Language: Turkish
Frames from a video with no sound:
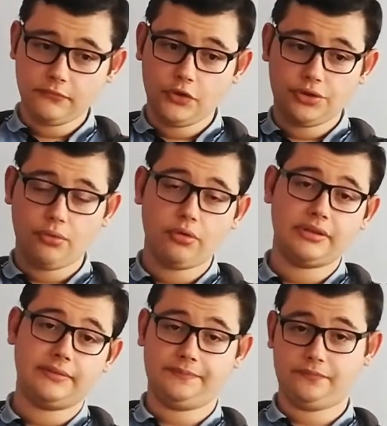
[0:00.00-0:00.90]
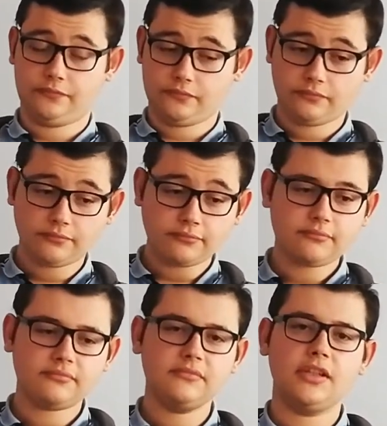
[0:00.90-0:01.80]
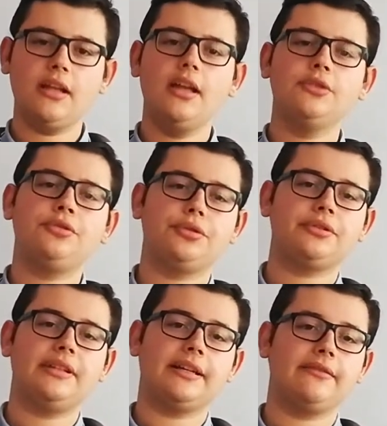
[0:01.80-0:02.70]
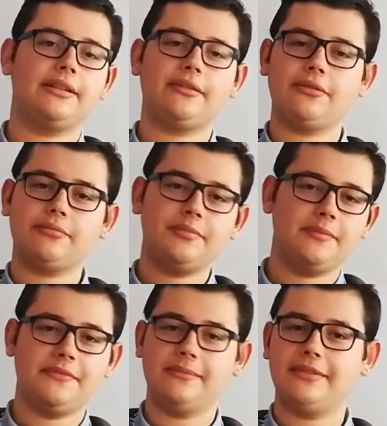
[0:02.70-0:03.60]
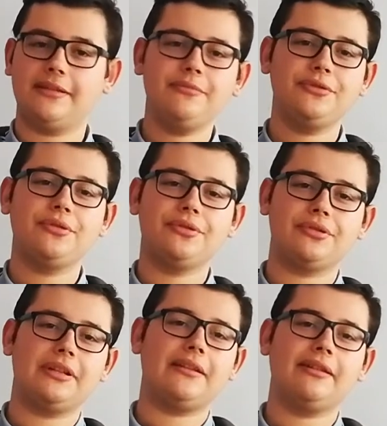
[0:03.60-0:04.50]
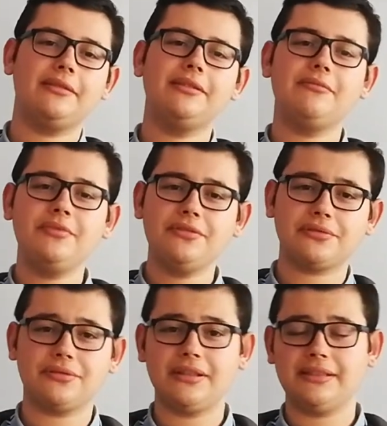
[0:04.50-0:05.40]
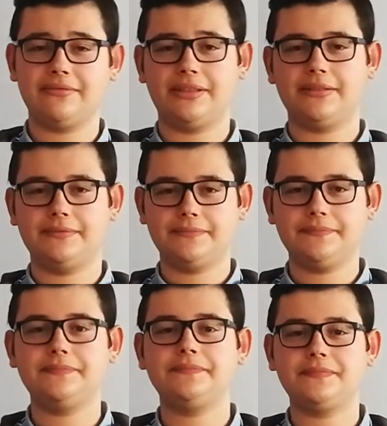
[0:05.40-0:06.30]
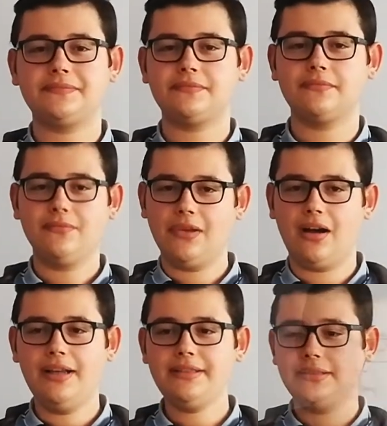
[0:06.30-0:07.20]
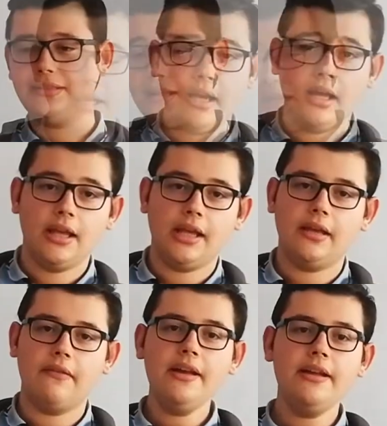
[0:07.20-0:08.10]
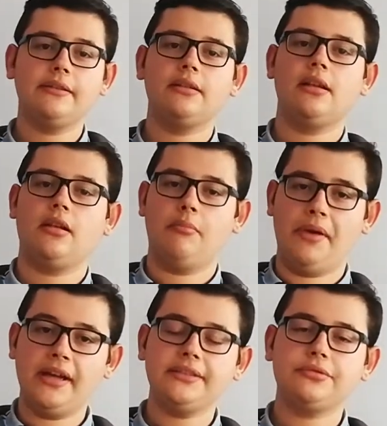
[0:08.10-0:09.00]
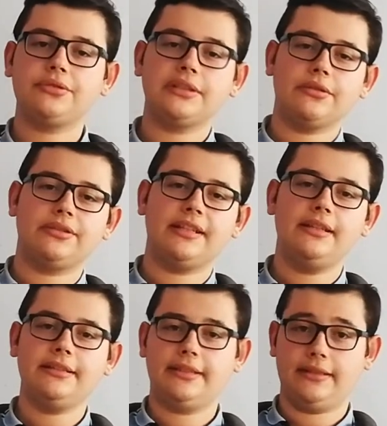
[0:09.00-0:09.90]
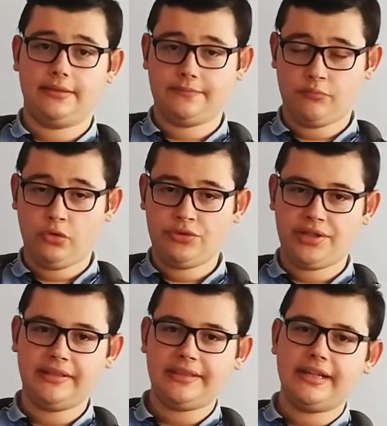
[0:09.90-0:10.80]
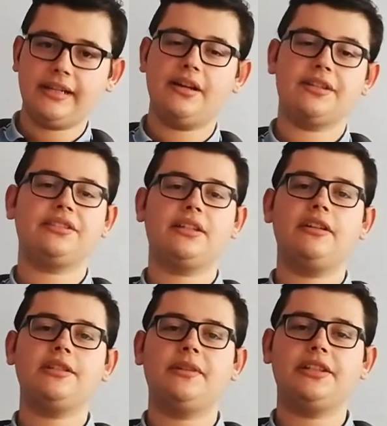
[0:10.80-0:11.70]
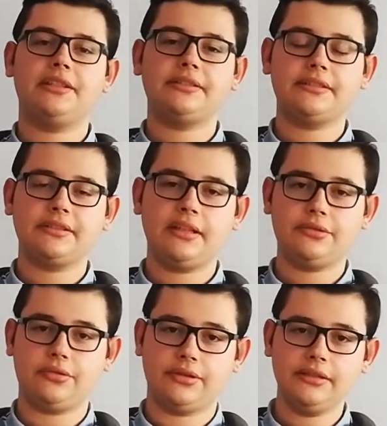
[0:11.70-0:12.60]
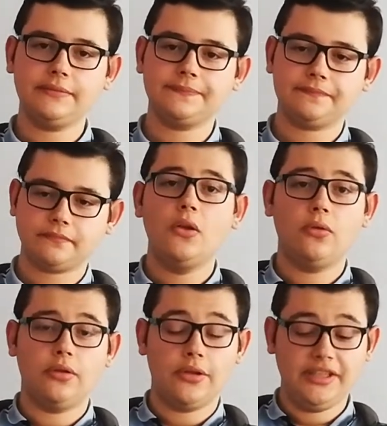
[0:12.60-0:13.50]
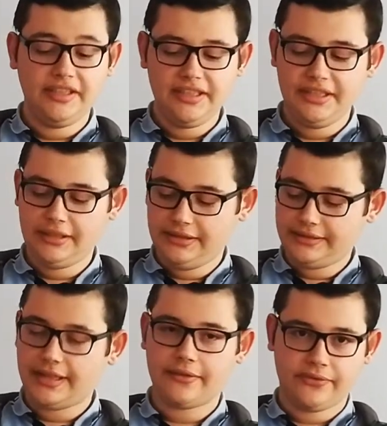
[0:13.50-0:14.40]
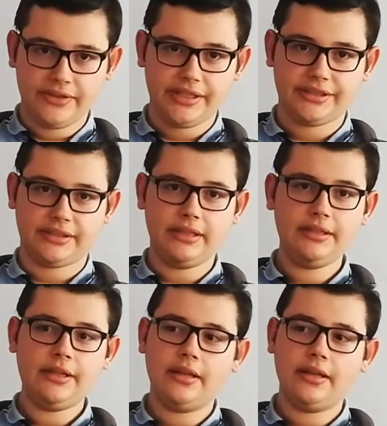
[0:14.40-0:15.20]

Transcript: İşte orada Türkler var, bilmemler şey var. Kazak şey halkları var. var. Kafkaslar'da var. zaten sadece bir sürü halk var. Aynen aynen. Ee, ve Beyaz Ruslar özellikle Bolşeviklere karşı savaş başlattıktan sonra e, İngiltere, Fransa,